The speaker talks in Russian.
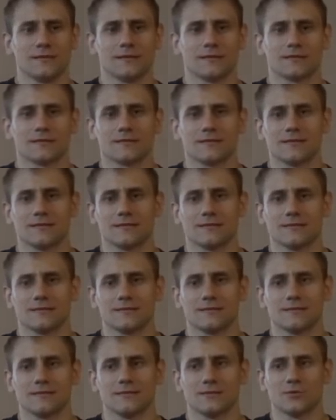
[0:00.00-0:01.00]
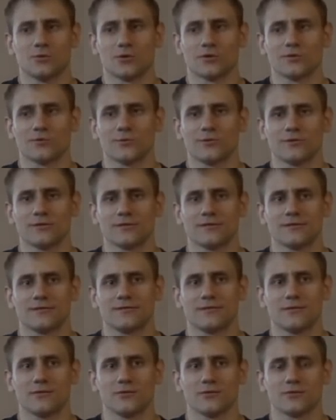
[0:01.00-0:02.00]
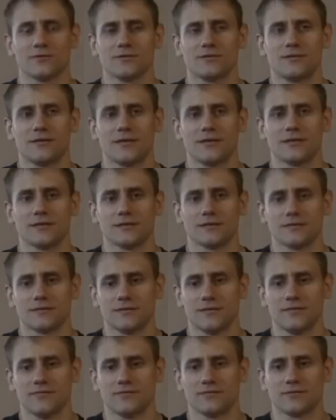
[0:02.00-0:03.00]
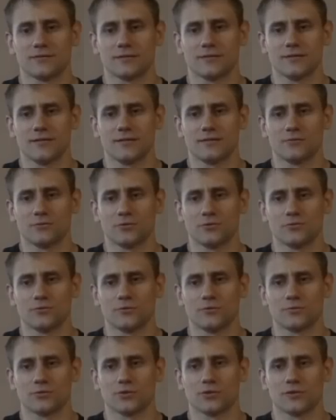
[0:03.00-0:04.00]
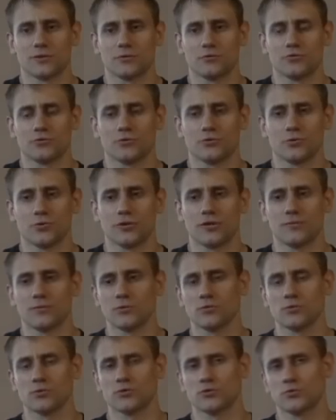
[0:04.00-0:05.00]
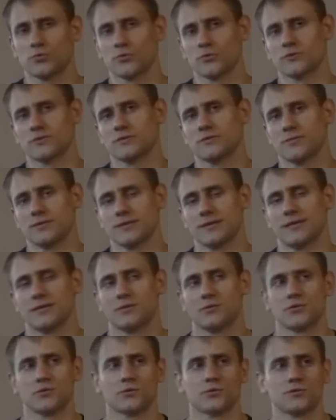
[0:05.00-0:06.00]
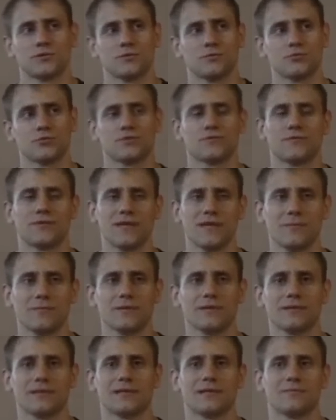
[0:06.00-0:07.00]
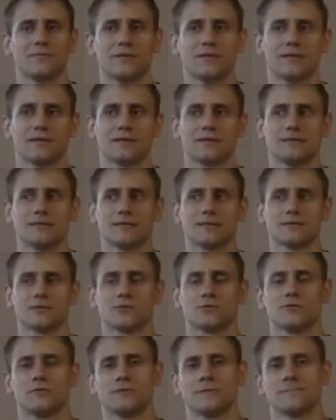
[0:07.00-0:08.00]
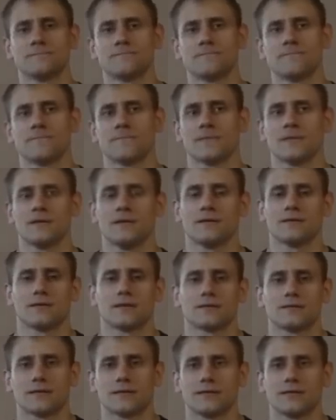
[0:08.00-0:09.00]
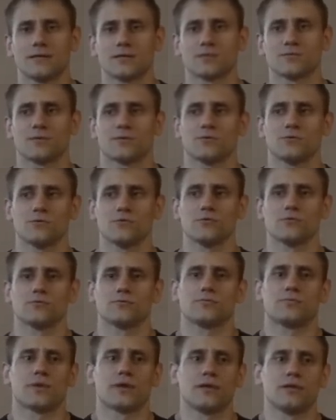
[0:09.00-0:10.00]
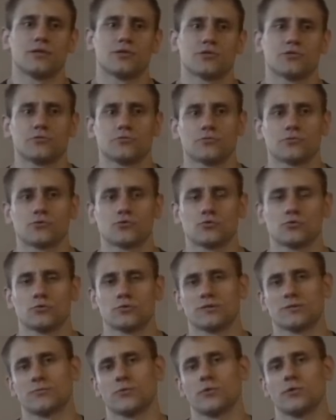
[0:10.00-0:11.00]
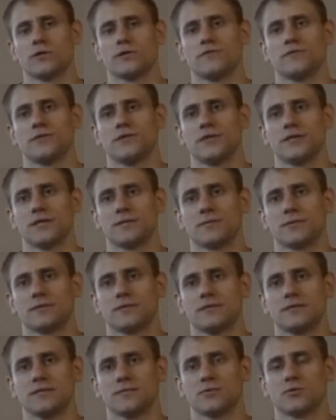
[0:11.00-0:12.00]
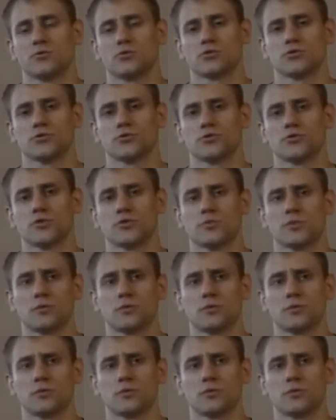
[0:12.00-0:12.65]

как сказать, э, Егор довольно-таки серьезный тренер и в интернете, у него обширная аудитория. Я подумал, что просто банально у него не будет времени для меня, да, ну и так как я не смогу приличную сумму за полное ведение платить, я подумал, что ничего не